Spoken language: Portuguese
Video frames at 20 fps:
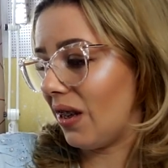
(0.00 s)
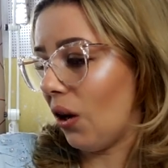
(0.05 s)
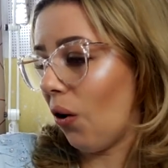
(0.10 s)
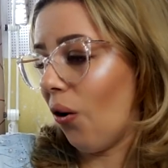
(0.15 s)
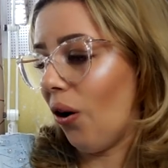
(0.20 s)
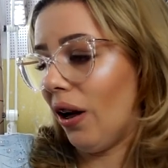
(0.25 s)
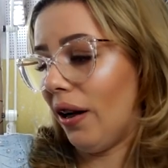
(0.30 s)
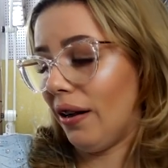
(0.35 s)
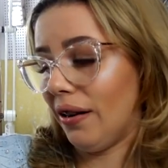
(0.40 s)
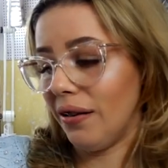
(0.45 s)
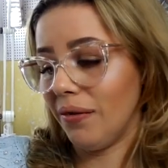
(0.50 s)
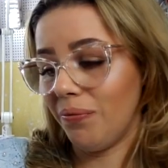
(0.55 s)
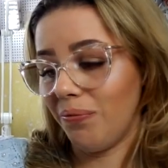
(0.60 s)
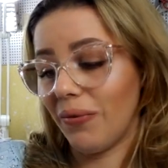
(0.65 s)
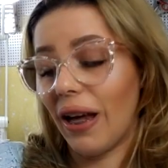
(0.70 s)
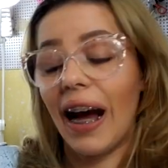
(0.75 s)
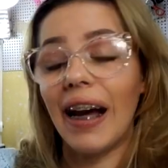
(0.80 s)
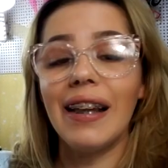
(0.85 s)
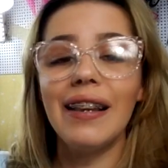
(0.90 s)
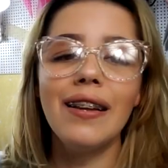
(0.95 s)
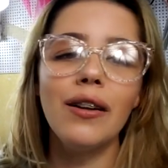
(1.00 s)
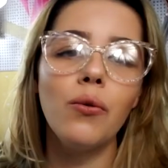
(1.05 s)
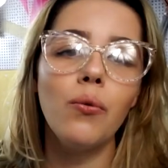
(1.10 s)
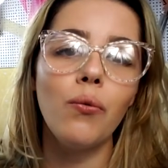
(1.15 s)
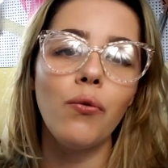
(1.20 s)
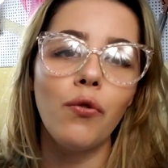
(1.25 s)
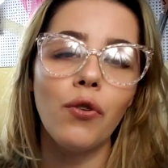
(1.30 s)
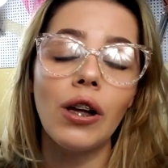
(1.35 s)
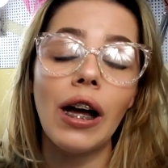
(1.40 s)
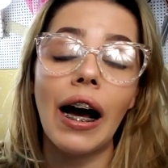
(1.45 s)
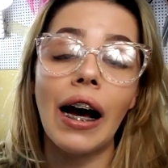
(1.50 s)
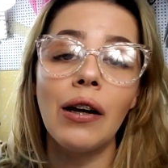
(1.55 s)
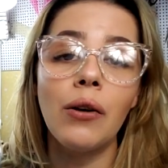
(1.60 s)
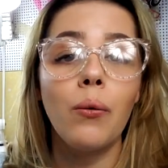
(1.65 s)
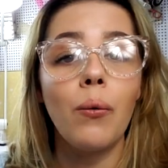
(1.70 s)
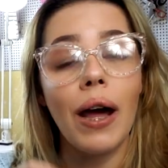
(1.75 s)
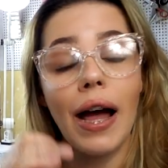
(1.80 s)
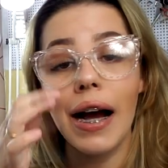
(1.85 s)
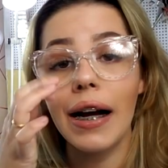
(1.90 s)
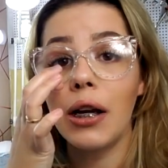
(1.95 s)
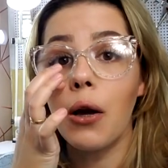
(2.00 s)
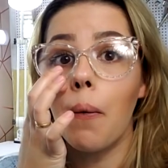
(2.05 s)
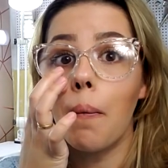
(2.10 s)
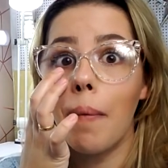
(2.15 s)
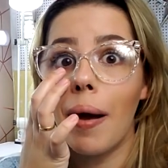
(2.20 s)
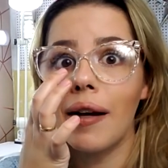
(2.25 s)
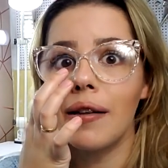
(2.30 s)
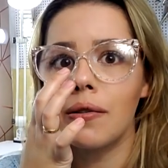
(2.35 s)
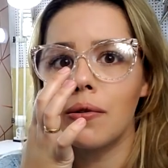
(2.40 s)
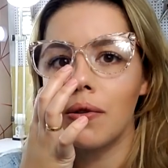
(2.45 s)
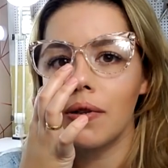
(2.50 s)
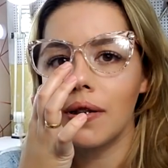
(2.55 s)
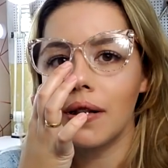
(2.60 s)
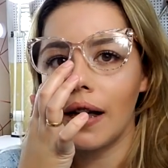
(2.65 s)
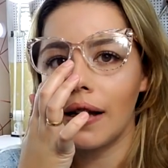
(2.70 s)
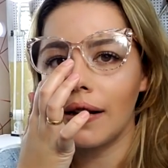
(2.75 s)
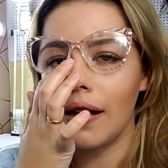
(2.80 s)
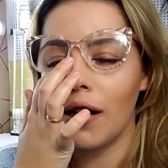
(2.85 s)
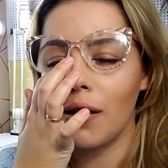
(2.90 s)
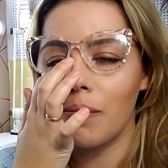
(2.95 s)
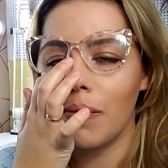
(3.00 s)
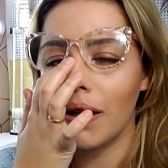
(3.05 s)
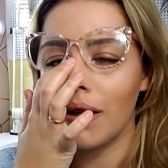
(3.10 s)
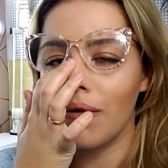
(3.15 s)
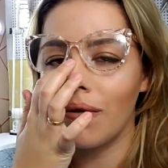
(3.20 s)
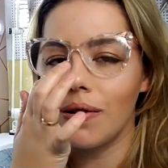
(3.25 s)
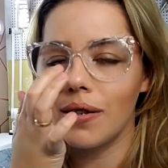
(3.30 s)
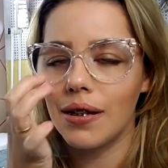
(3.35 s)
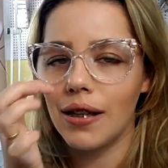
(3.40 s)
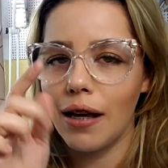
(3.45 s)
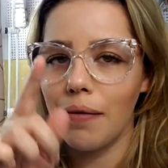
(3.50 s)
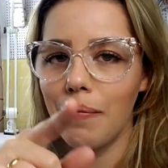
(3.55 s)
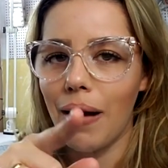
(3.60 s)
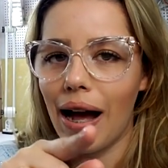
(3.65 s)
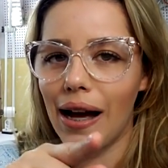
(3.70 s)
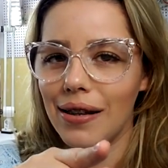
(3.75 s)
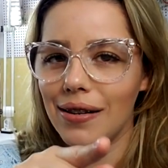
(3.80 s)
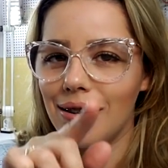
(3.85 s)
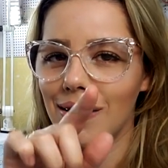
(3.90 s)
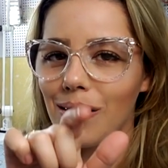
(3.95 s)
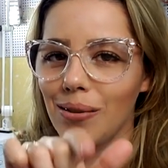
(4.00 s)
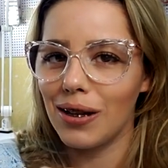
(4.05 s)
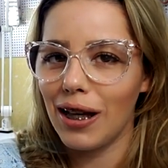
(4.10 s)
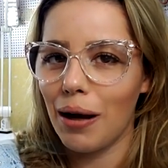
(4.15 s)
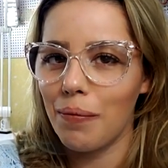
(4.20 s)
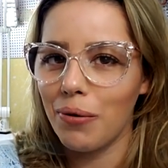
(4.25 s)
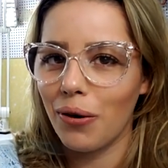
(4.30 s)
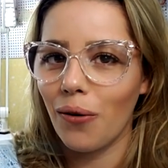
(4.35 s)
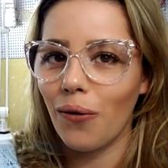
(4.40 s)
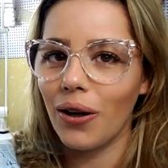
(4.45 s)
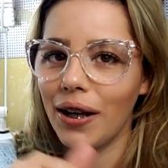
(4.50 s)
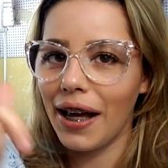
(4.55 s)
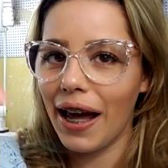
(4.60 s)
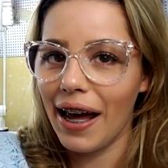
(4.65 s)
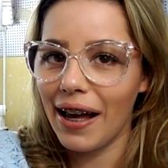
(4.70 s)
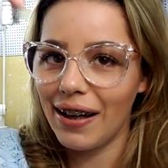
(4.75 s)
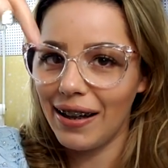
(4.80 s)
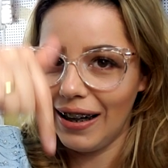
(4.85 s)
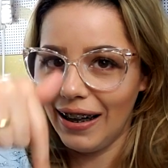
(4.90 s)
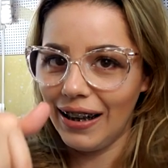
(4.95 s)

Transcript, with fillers: olha, ainda não, a, ah, não é a que eu mais gostei, tem uma que eu gostei mais. Não sabe qual que é?